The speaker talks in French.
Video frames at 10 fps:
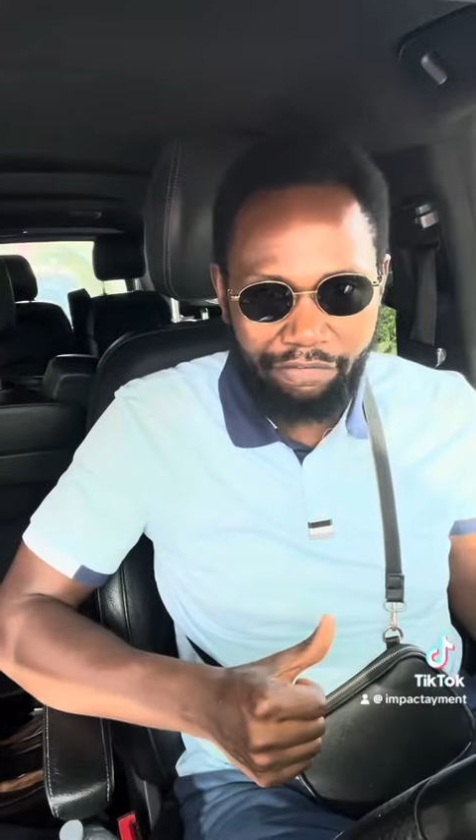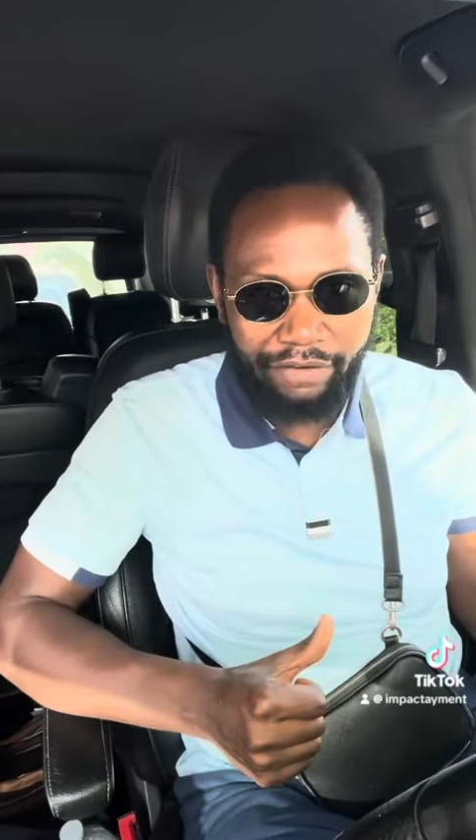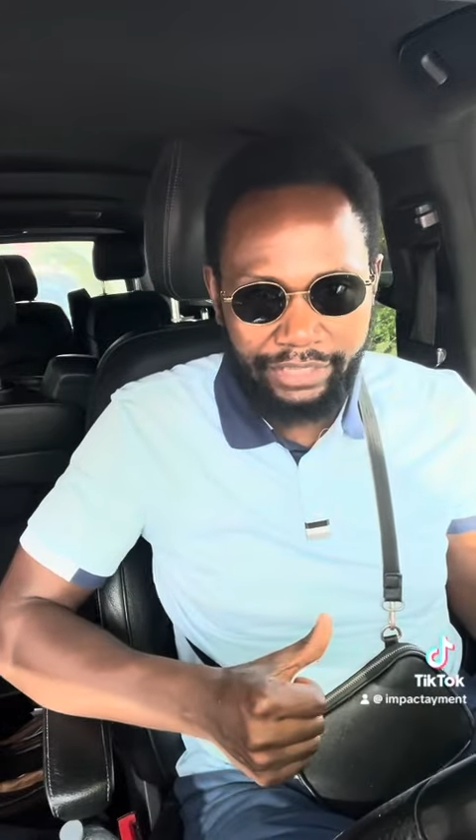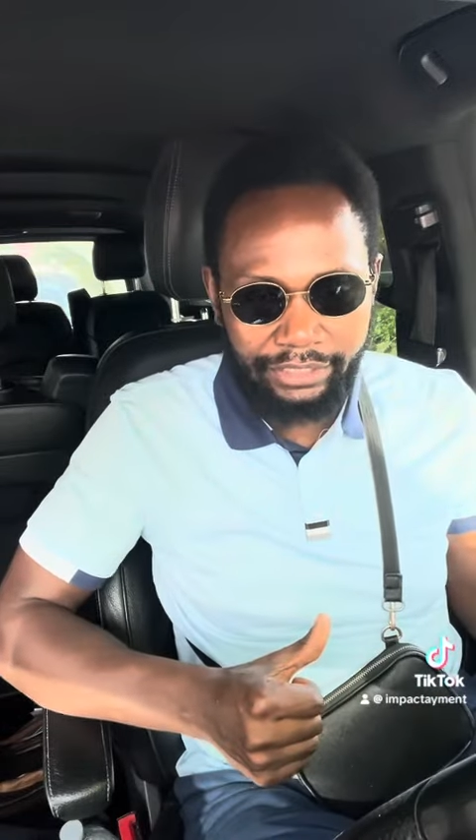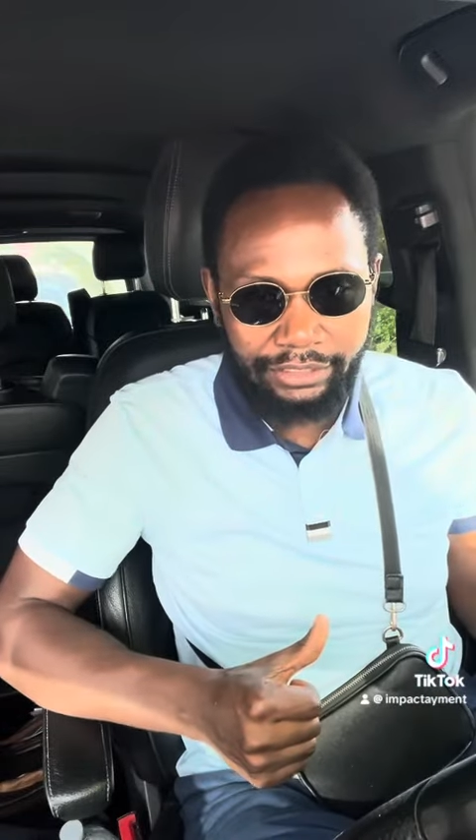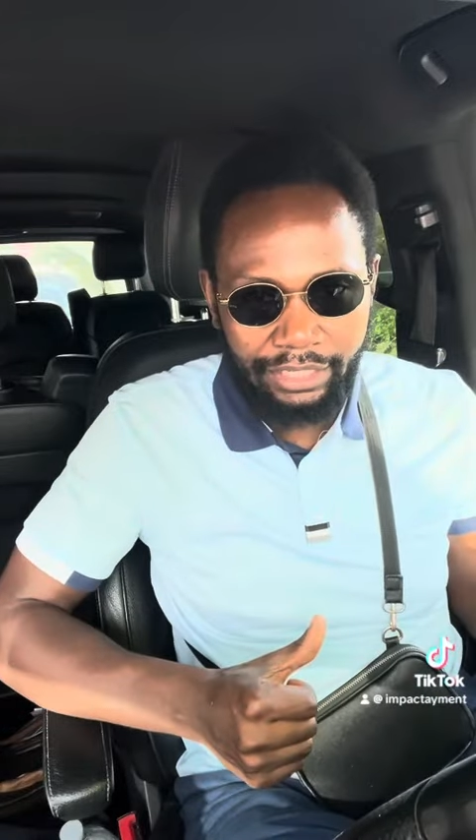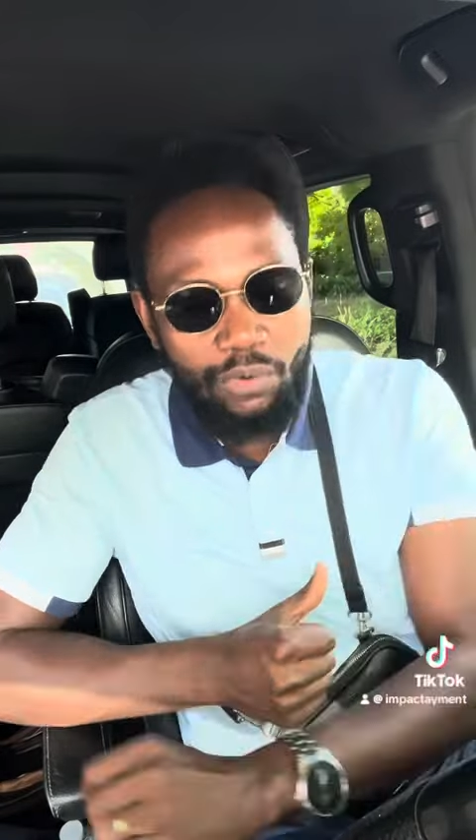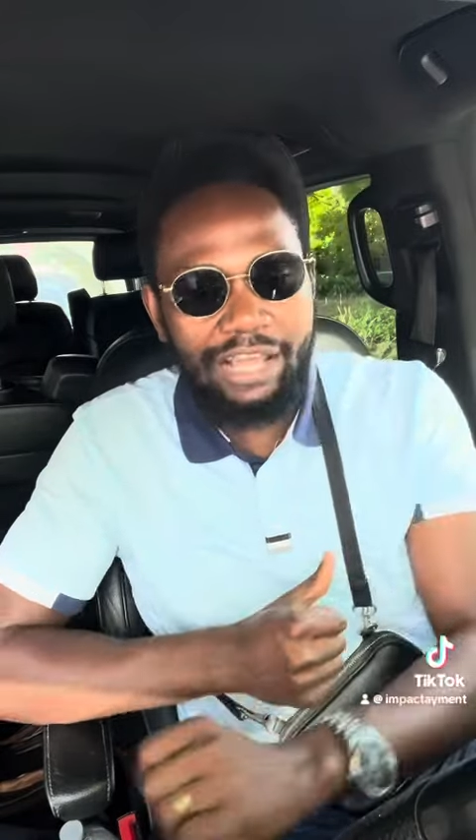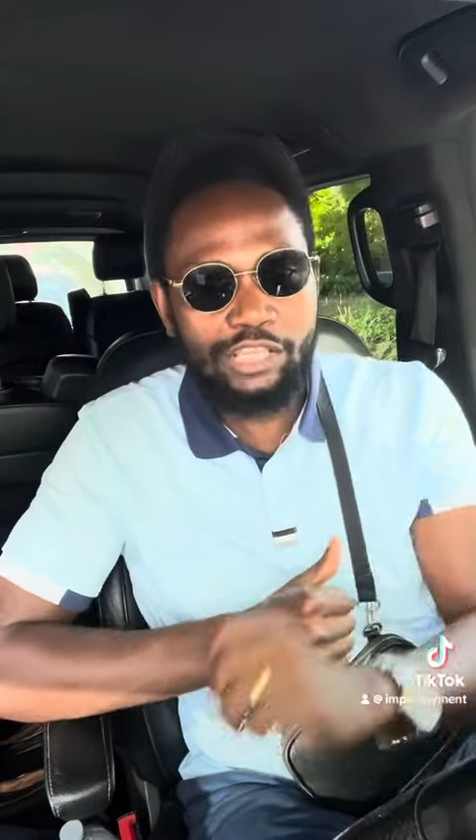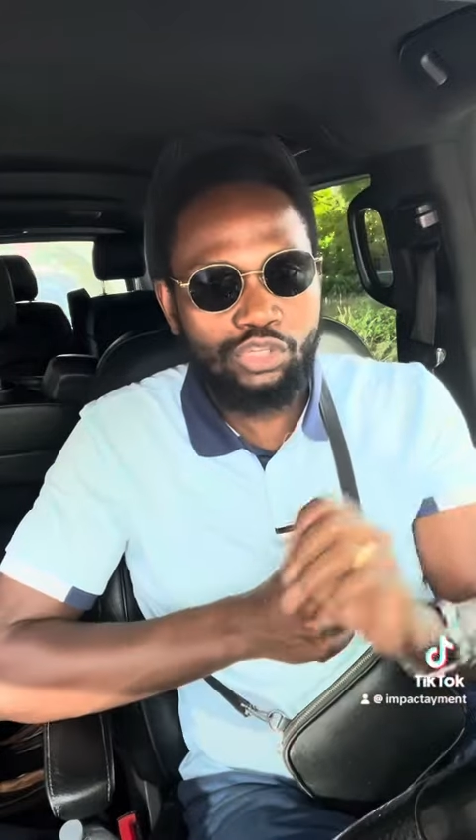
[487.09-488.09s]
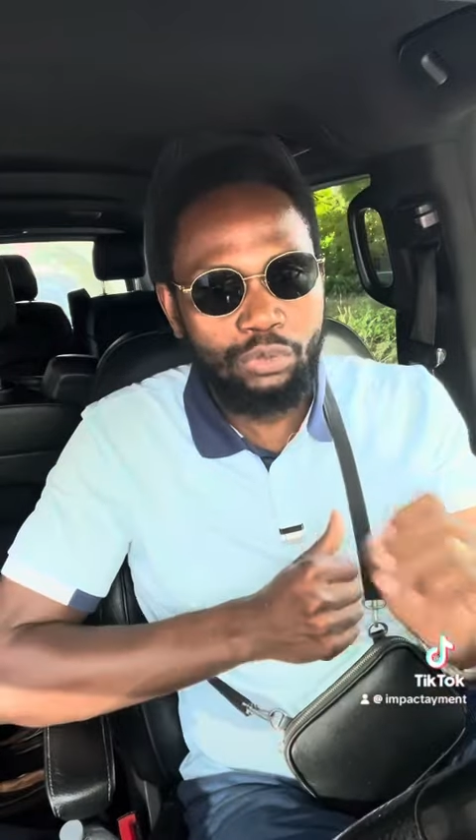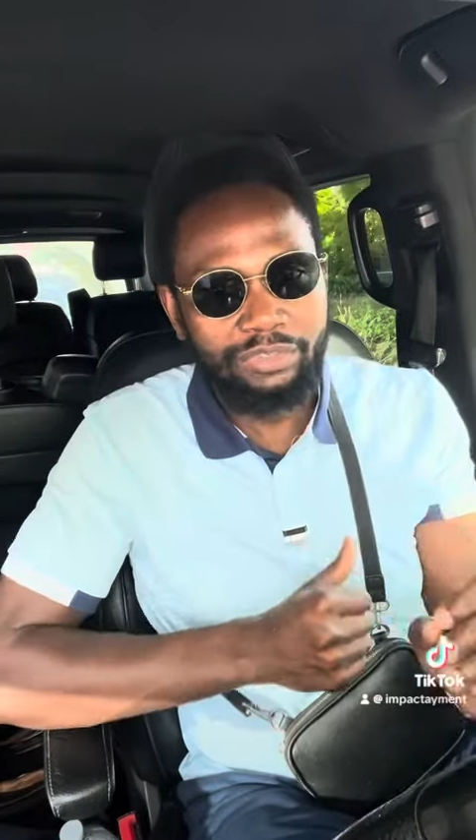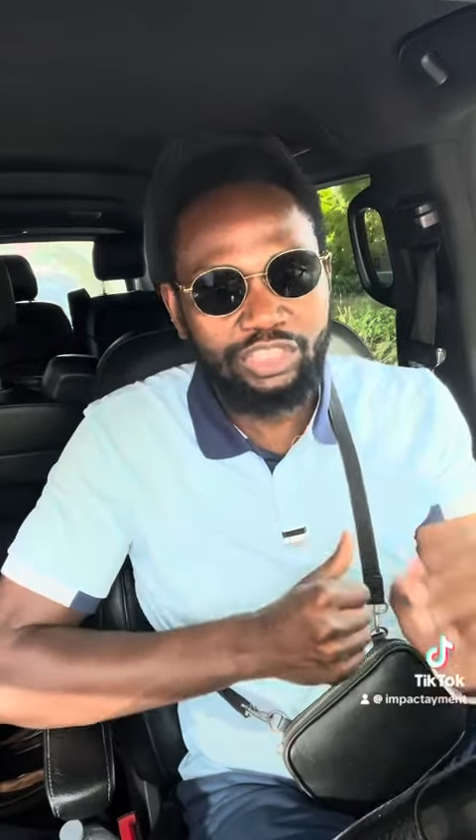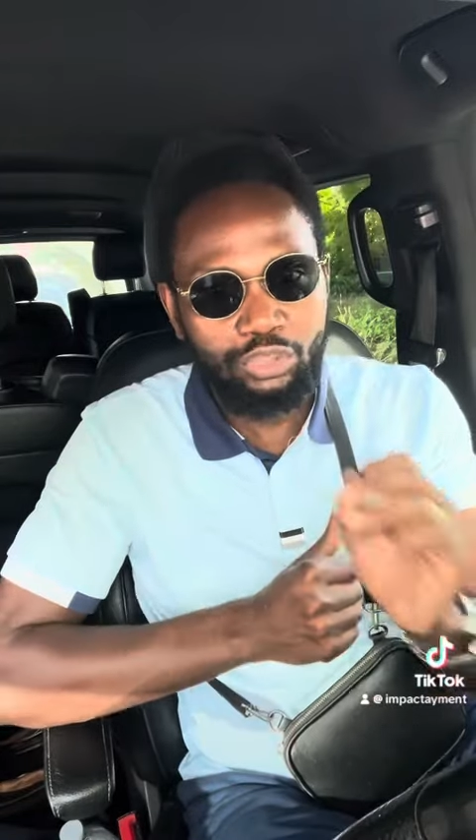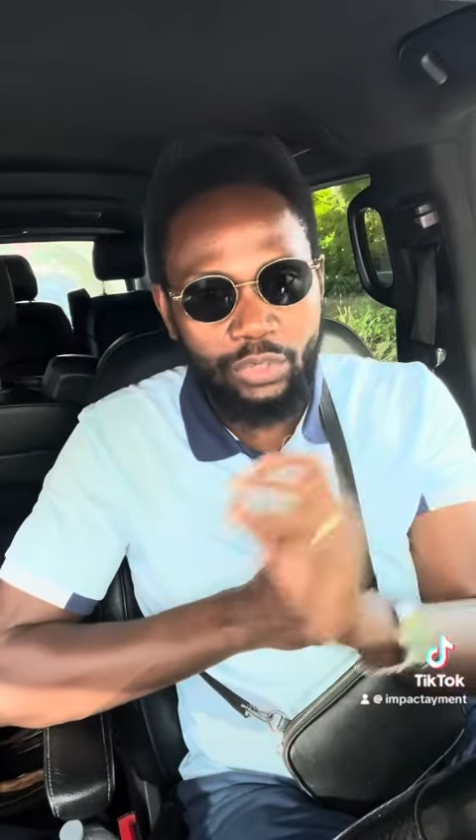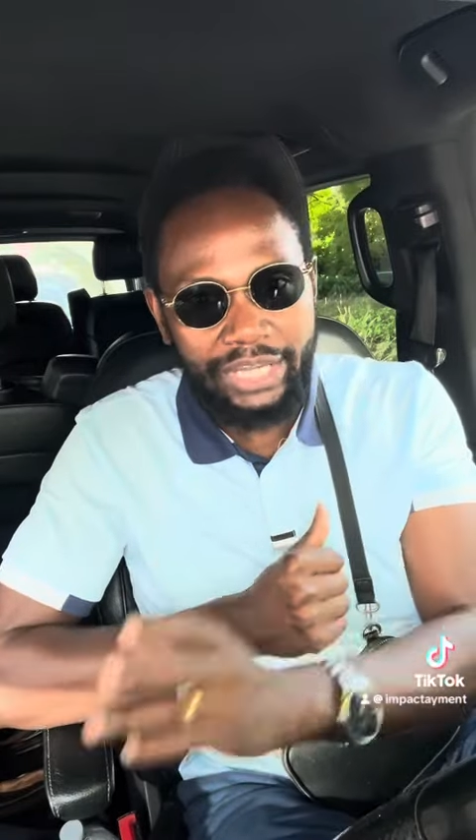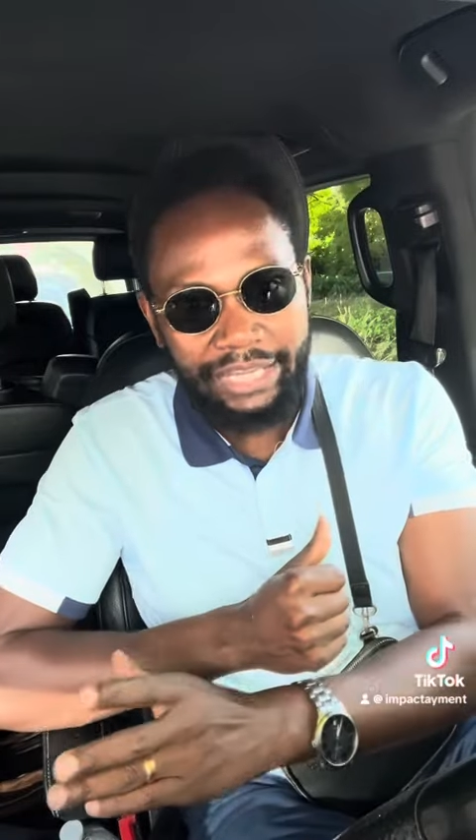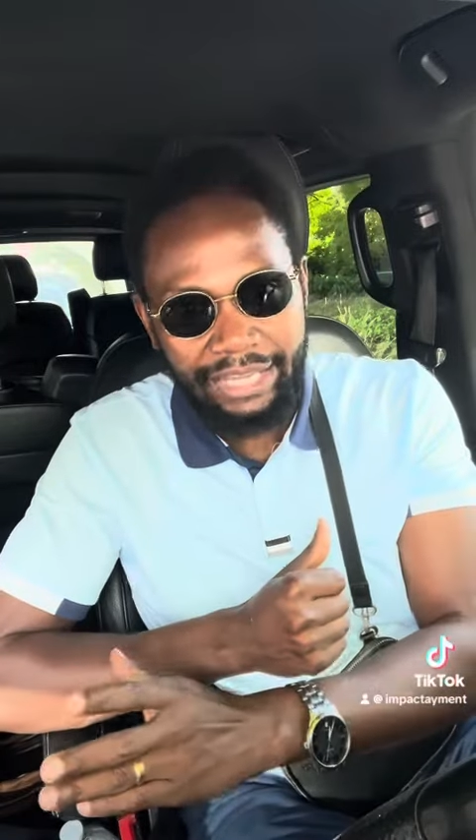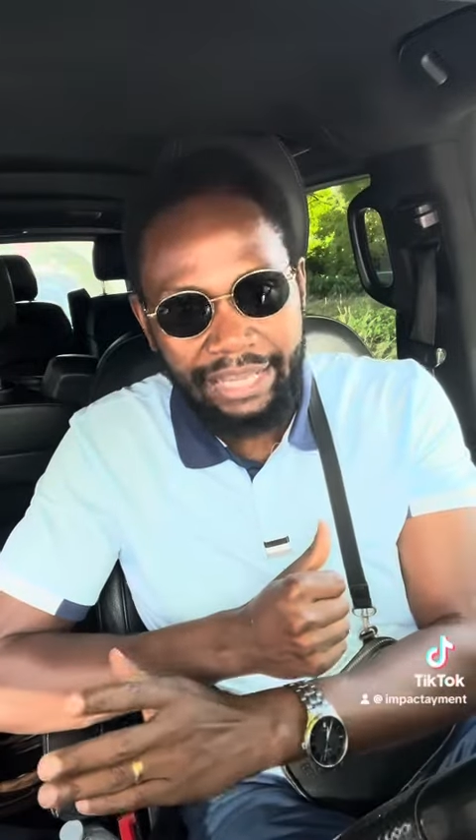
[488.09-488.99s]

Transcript: faillite la substituer